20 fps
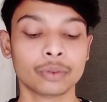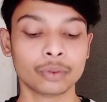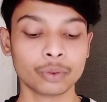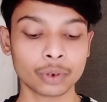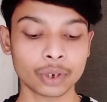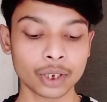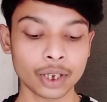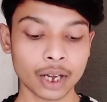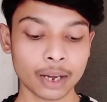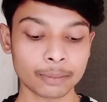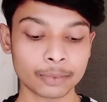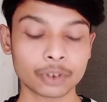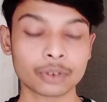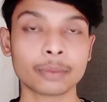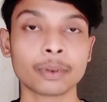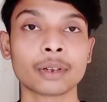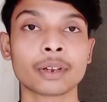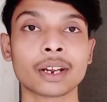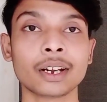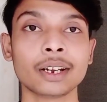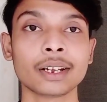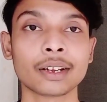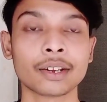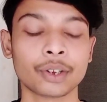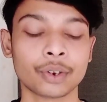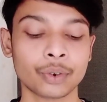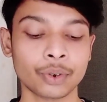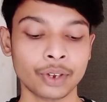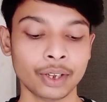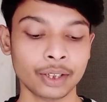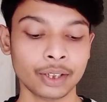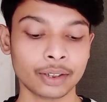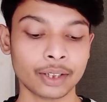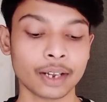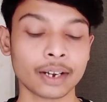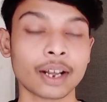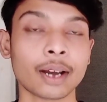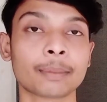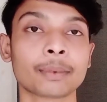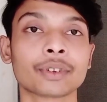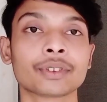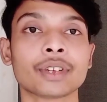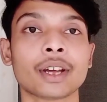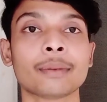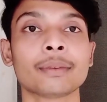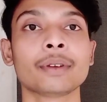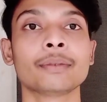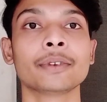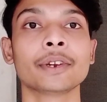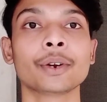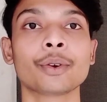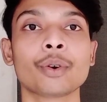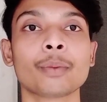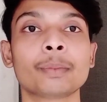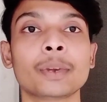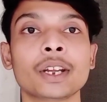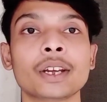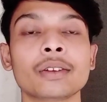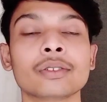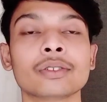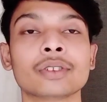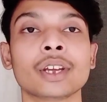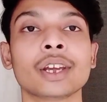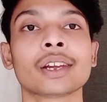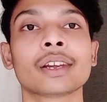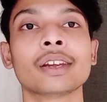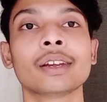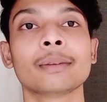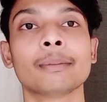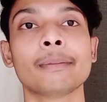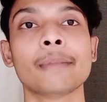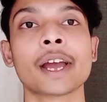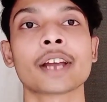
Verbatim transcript: जो कि आप इस पर क्लिक करोगे देन आपके सामने वीडियो प्ले हो जाएगी